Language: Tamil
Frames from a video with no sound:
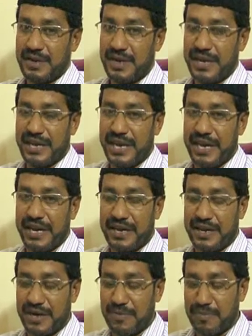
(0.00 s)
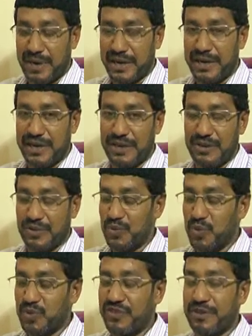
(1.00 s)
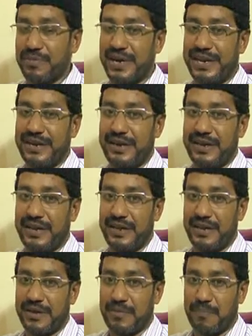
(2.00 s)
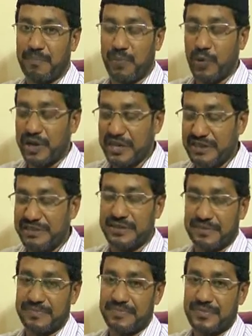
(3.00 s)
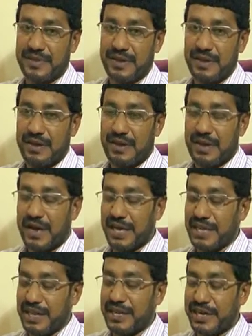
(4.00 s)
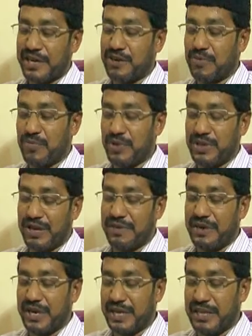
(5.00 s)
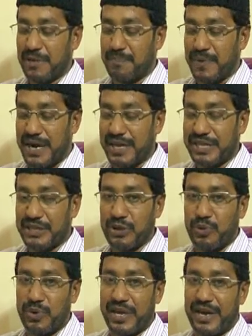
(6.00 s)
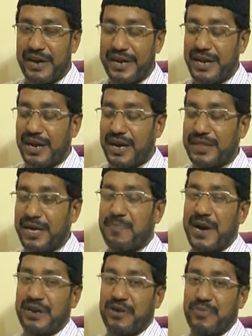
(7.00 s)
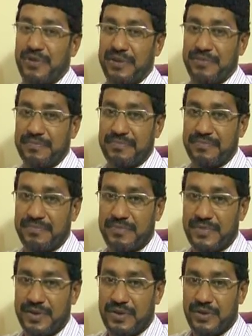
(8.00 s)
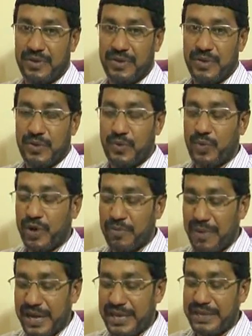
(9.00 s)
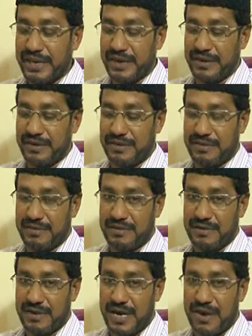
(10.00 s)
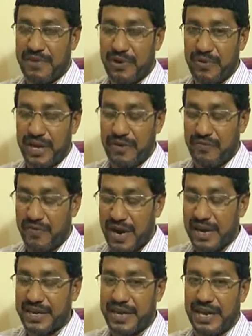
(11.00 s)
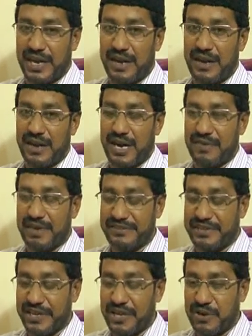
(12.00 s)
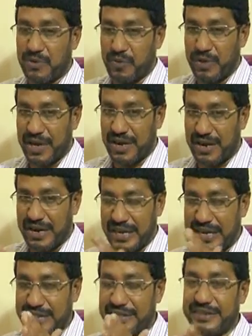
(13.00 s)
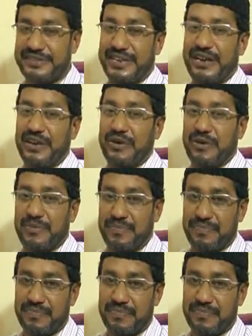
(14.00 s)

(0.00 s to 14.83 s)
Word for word: அங்கே இருக்கிற மண் தூசி மாதிரி ஆகி பொடிஞ்சு அதில் நடக்கும்போது அவன் அதில் பாதத்தினுடைய அடையாளம் தான் பார்க்க முடியும் ஒரு மனிதன் அவனுடைய வாழ்க்கையில் அவன் செய்யக்கூடிய அனைத்து செயல்களும்